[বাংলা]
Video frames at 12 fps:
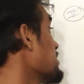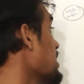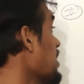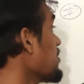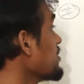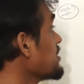
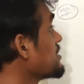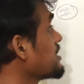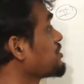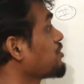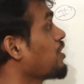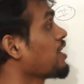তাহলে যে
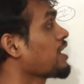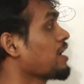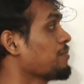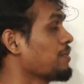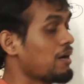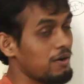
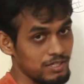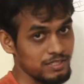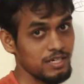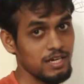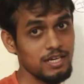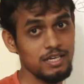সংখ্যা পাওয়া
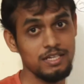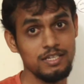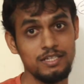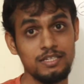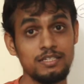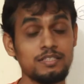যায়
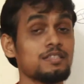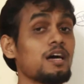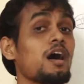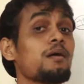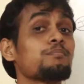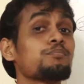
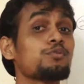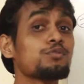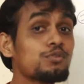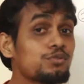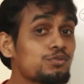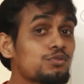তা
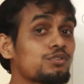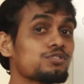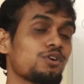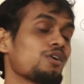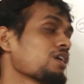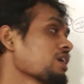প্রদত্ত
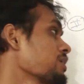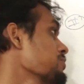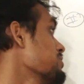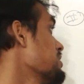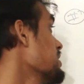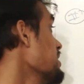সংখ্যা
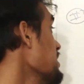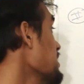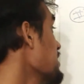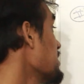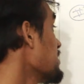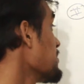হতে
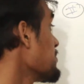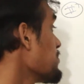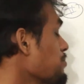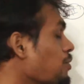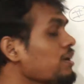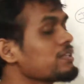
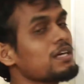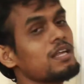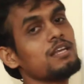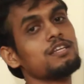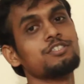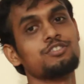
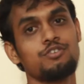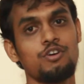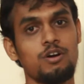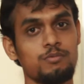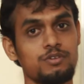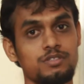পঁয়তাল্লিশ
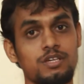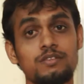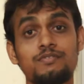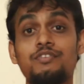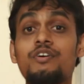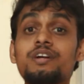কম অর্থাৎ
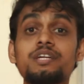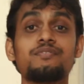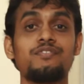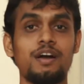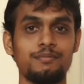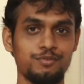ফর্টি
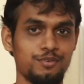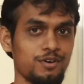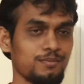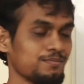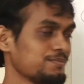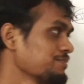ফাইভ
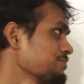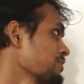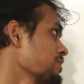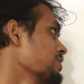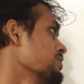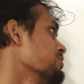কম
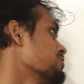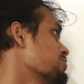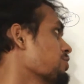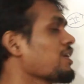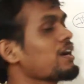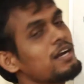
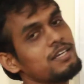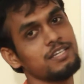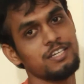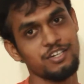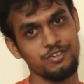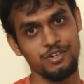সংখ্যাটি
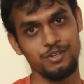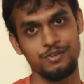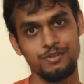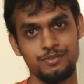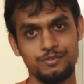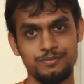নির্ণয়
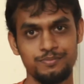করো